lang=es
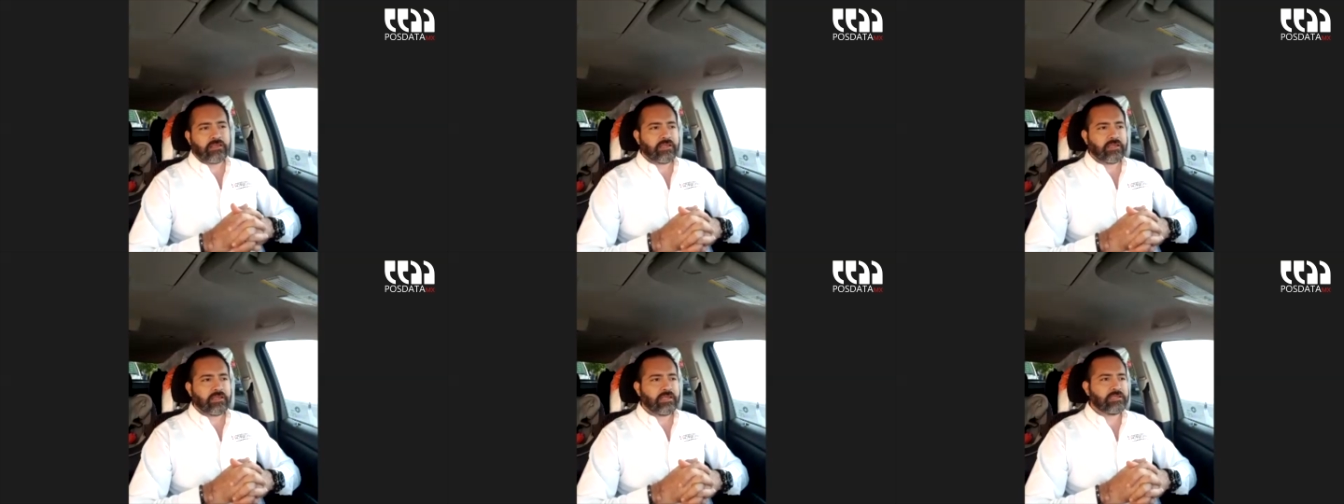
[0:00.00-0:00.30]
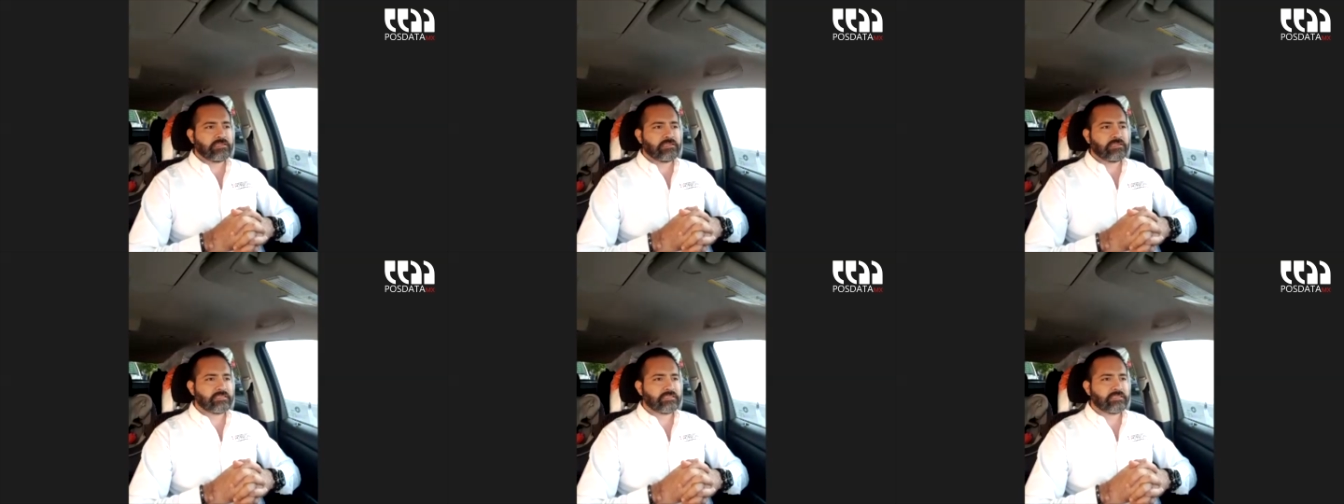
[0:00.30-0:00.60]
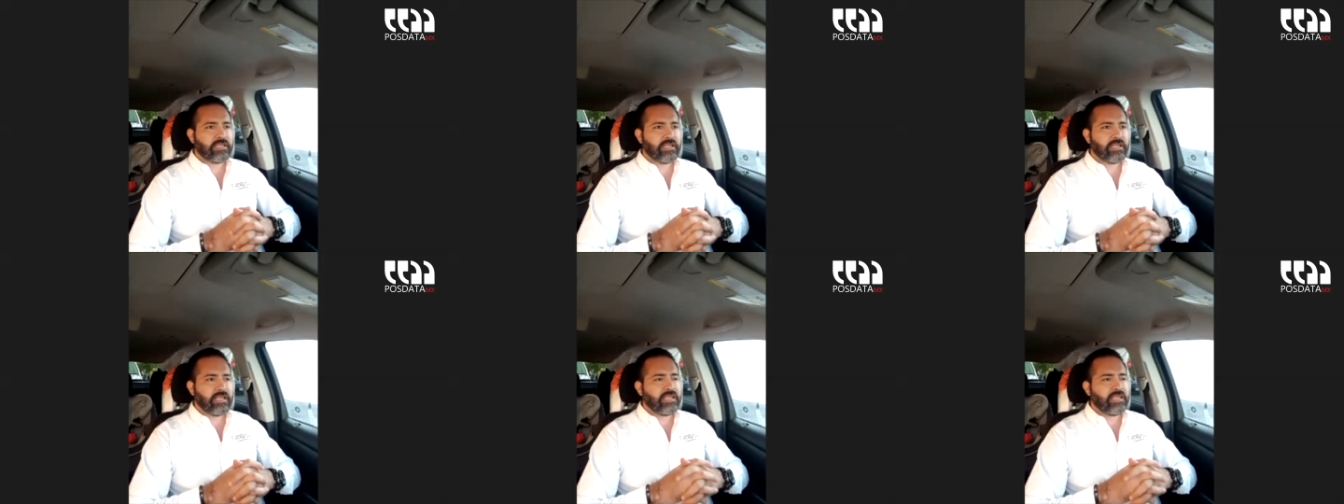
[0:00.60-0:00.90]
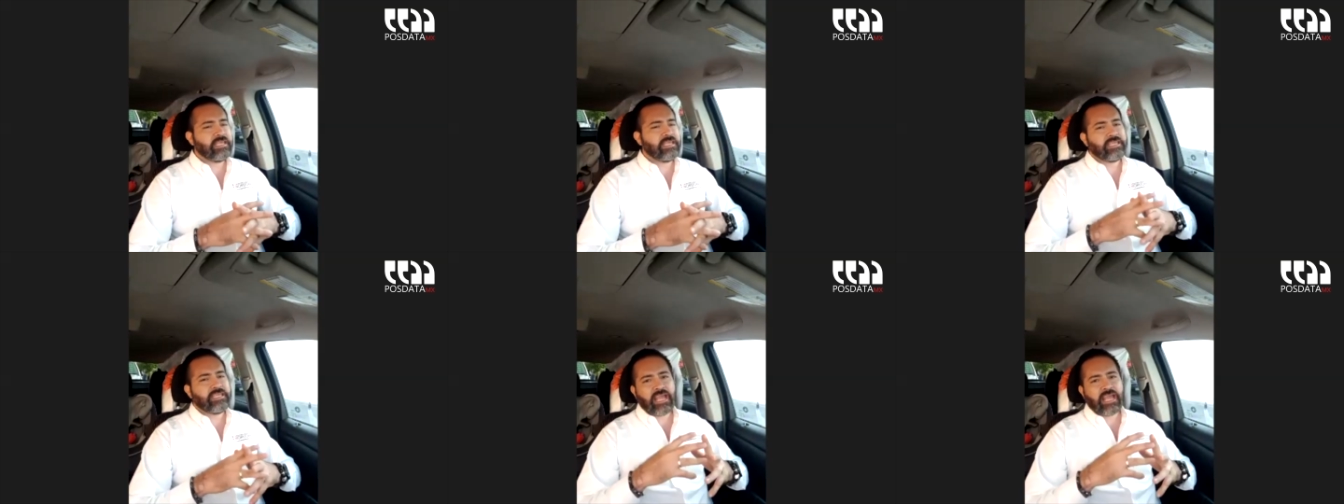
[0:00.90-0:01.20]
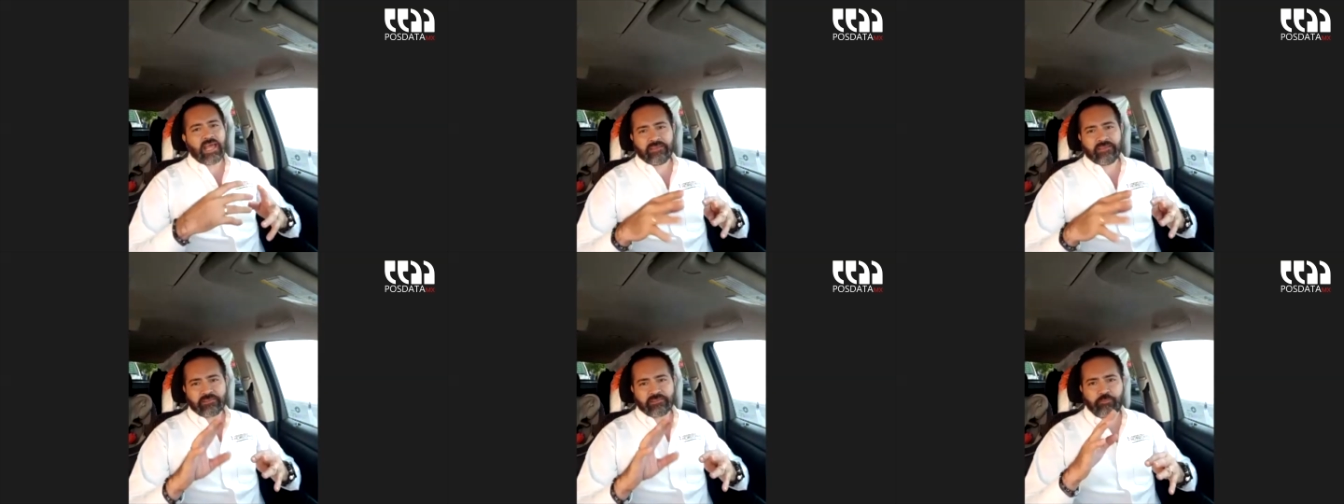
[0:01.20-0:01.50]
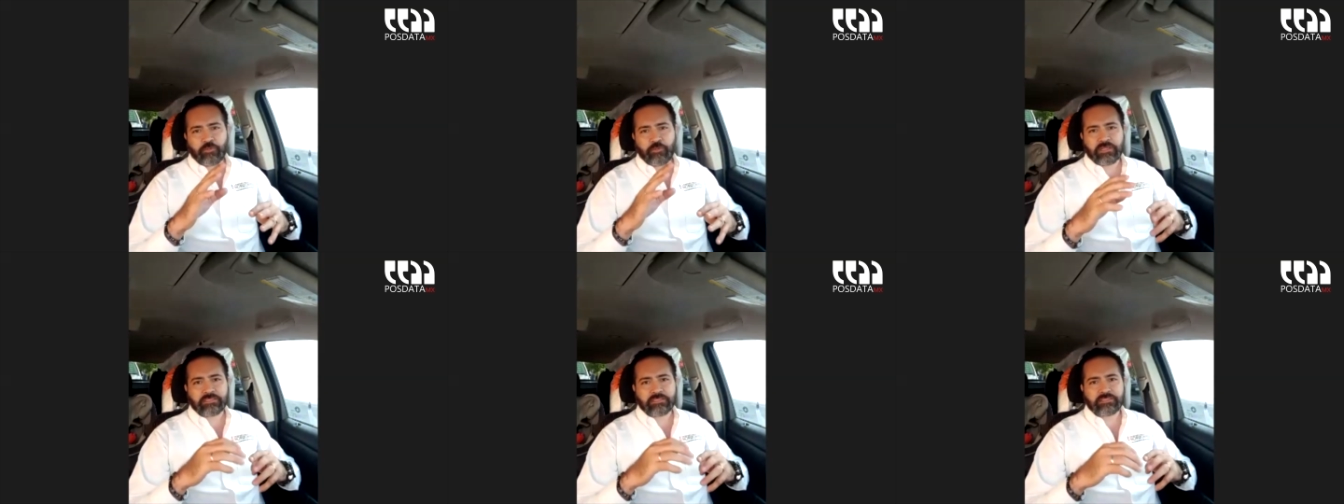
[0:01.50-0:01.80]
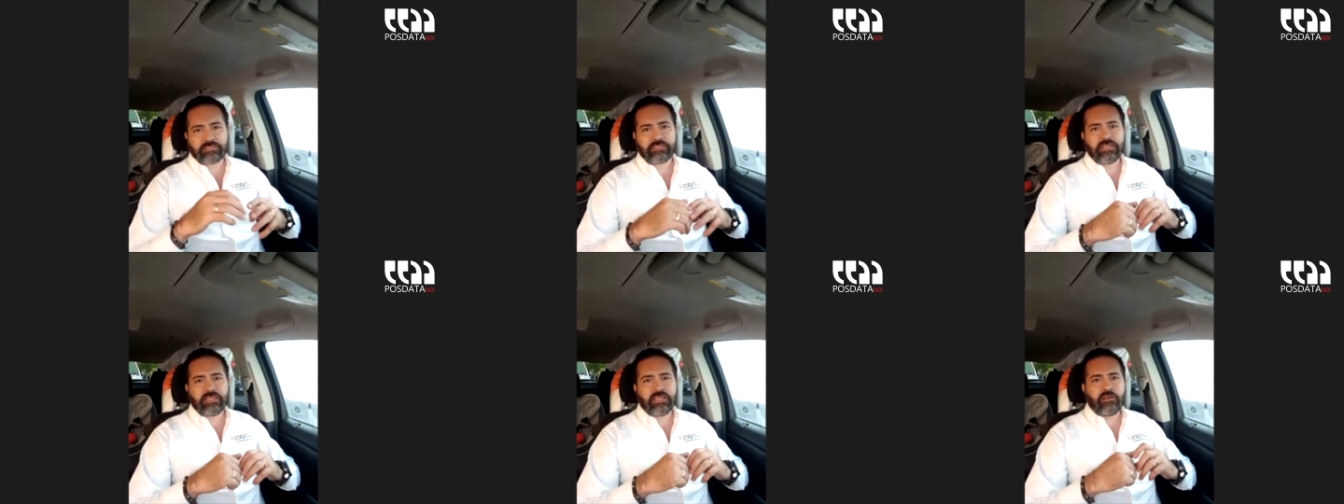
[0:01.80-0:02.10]
este, y ya
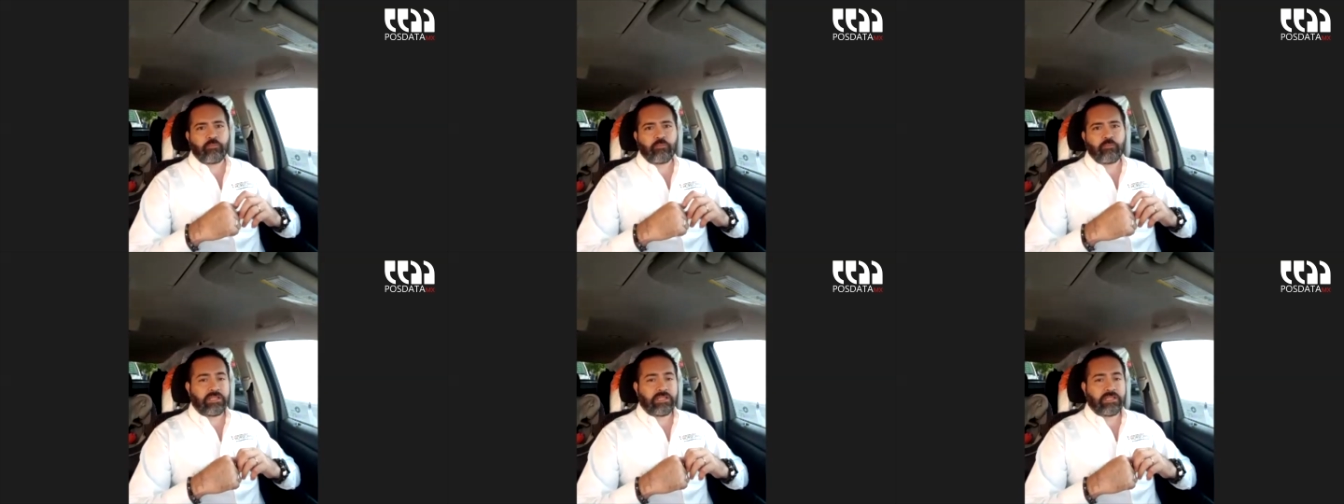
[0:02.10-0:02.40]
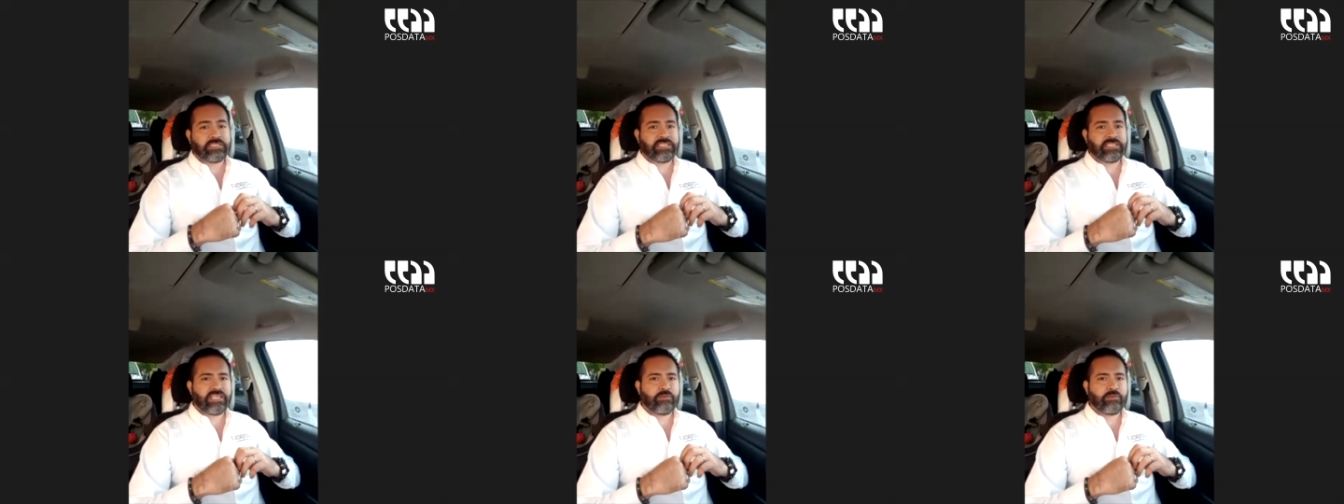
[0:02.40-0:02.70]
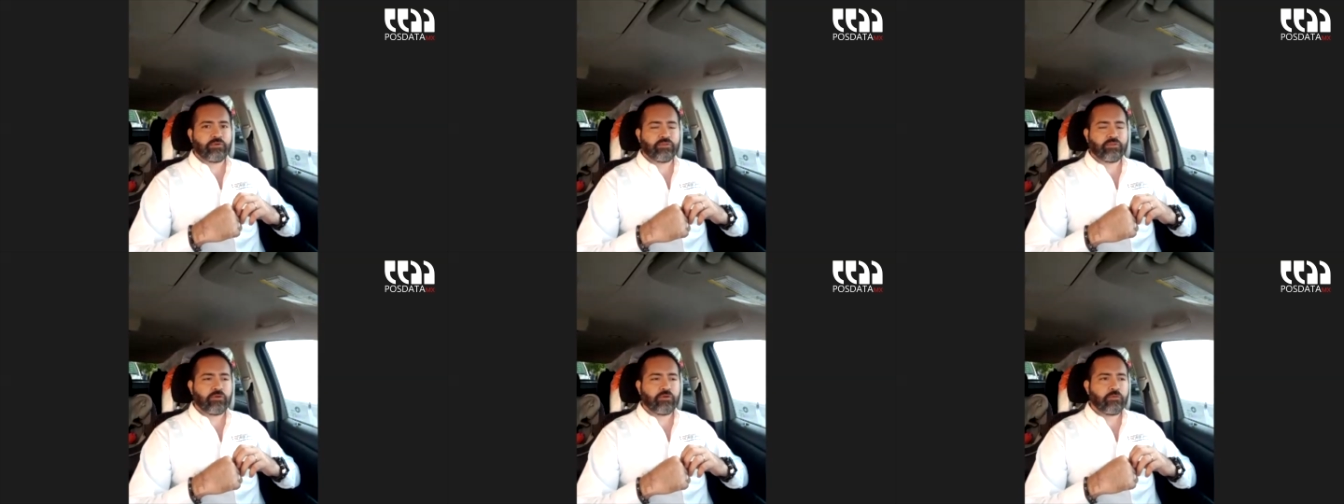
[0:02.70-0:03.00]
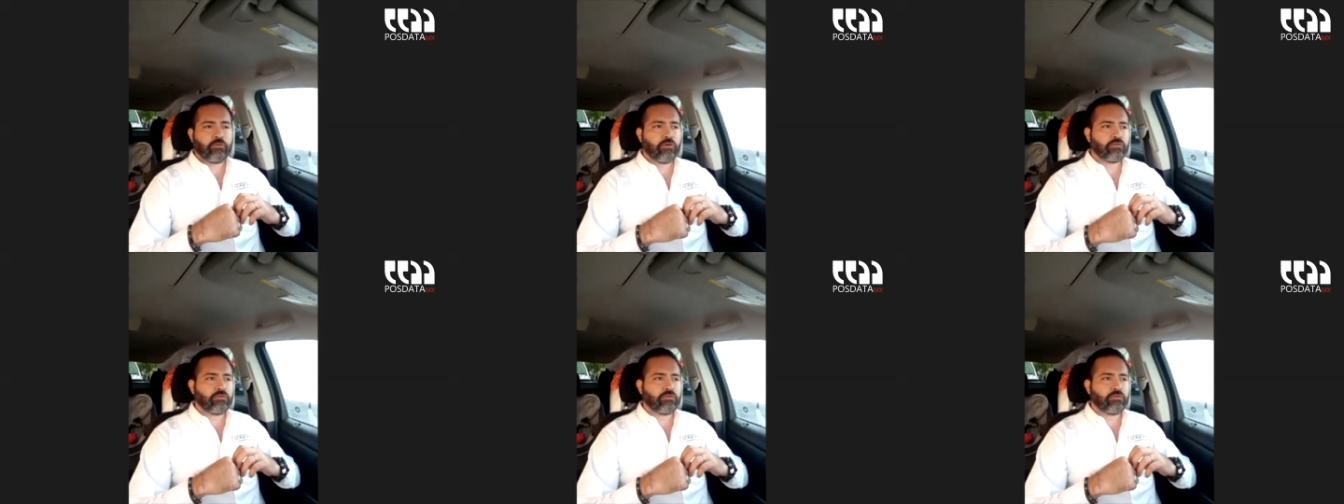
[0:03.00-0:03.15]
después, pues le seguimos, ¿no?